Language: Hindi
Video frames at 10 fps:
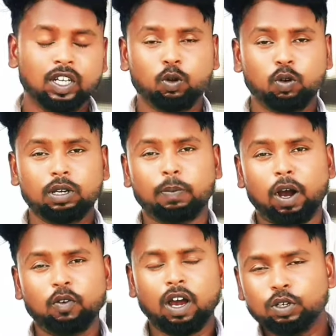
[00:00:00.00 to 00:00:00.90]
जिन लोगों की
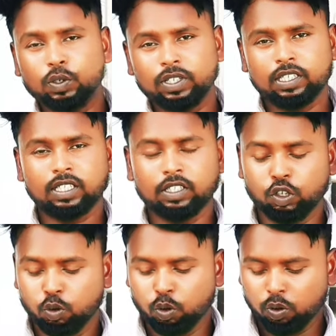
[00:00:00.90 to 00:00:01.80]
भावनाओं की वजह
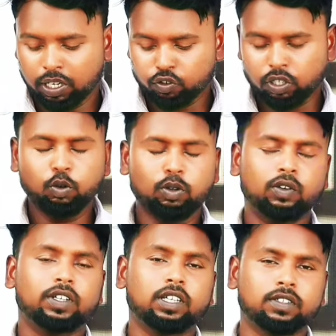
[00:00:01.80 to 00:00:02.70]
से जिन लोगों के
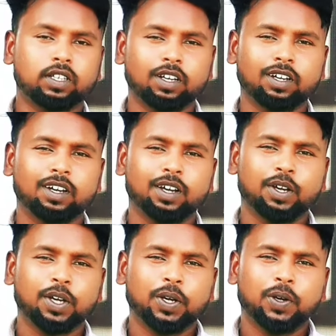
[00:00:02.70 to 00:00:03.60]
सहयोग की वजह से
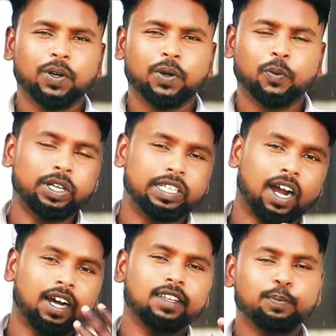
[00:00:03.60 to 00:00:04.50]
वो
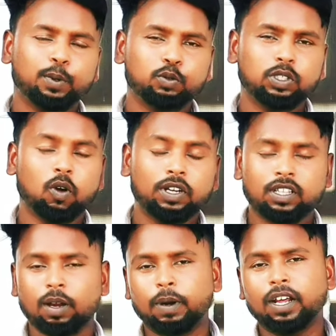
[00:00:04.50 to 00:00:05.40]
यहाँ तक पहुँची
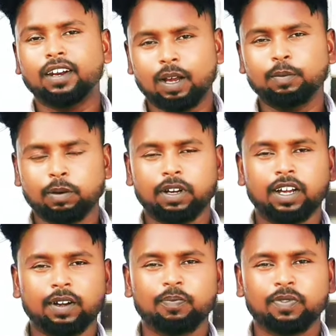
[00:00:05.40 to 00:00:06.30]
और इतना बड़ा नाम
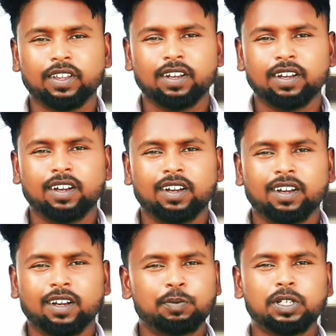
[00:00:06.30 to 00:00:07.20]
कमाया
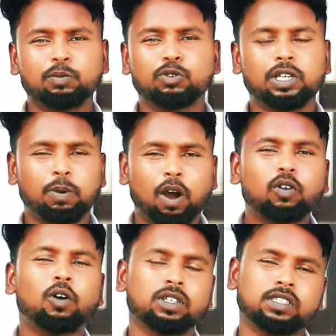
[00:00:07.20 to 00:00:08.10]
कम से कम उनकी
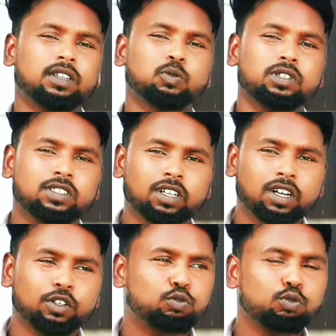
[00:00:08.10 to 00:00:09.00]
भावनाओं के साथ तो इस
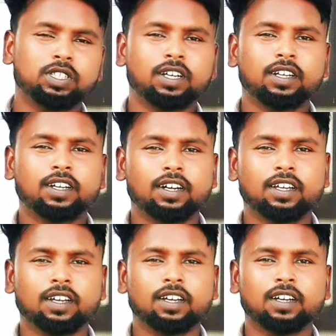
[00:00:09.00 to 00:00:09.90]
तरह का चूतियागिरी
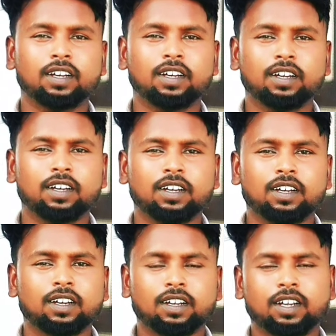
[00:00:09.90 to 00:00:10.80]
करके
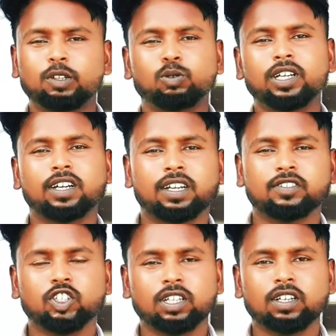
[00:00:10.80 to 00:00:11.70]
खेल तो नहीं
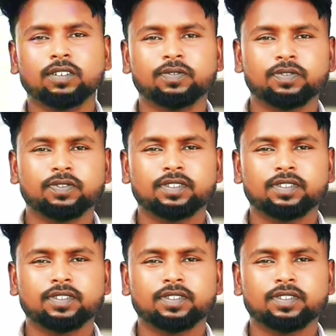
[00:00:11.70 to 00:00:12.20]
खेलना चाहिए था ना